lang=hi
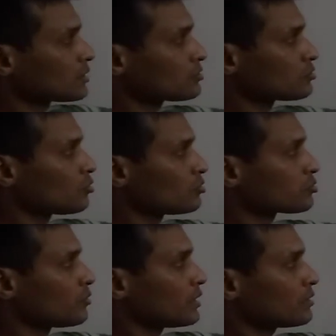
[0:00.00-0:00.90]
एक्स द होल
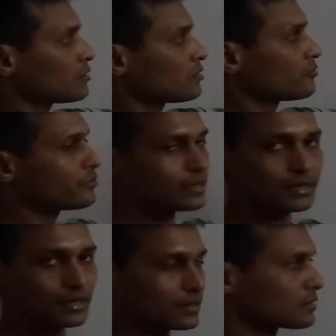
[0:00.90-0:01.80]
स्क्वायर फिर
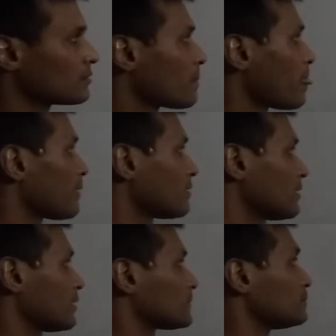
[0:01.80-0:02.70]
एक्स
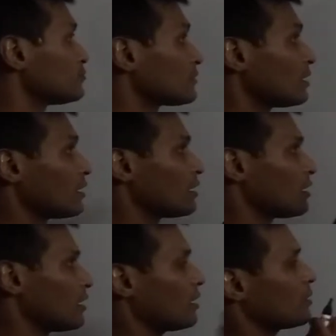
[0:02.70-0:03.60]
ठीक है
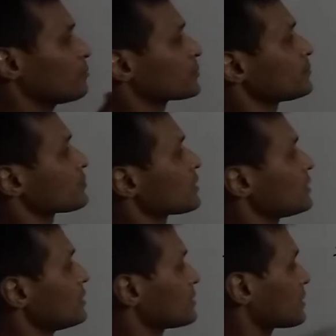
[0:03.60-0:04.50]
अब
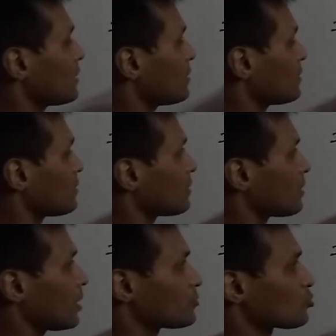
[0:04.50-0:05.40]
इसके अंदर
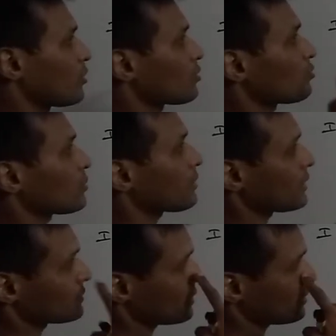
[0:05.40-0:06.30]
अब स्क्वायर रूट हम
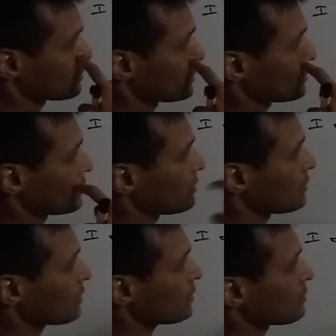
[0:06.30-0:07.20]
कैंसिल कर सकते हैं
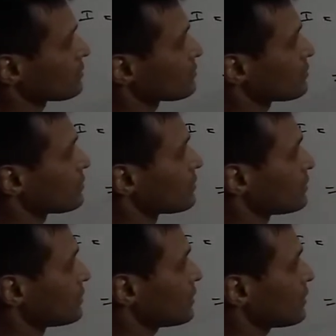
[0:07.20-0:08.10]
ठीक है
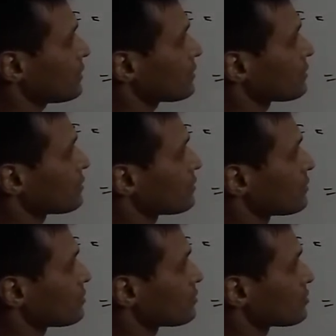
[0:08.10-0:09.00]
ये
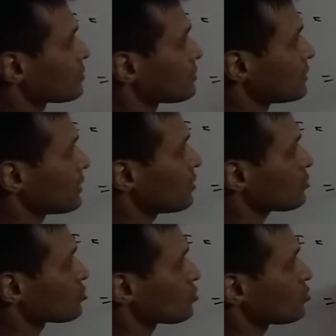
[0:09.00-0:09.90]
ये
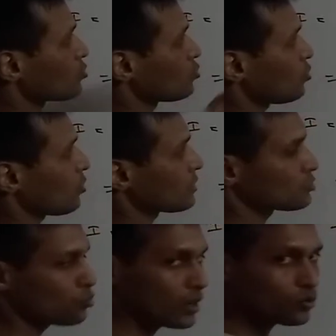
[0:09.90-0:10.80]
टू और
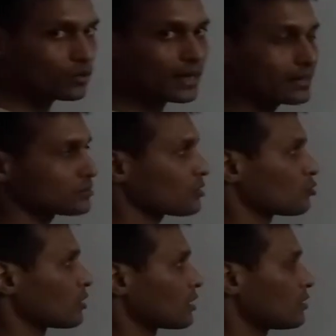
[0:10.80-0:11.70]
स्क्वायर रूट कैंसिल
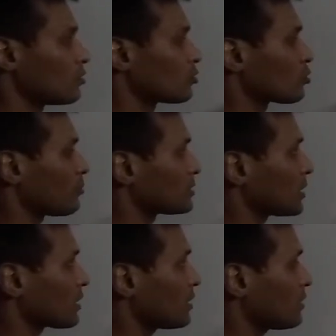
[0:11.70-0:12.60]
हुआ तो
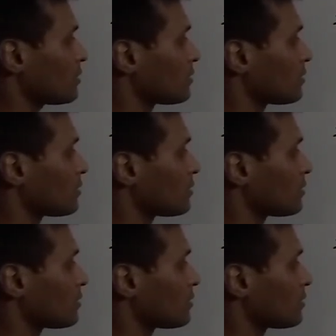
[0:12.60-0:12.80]
बचा गया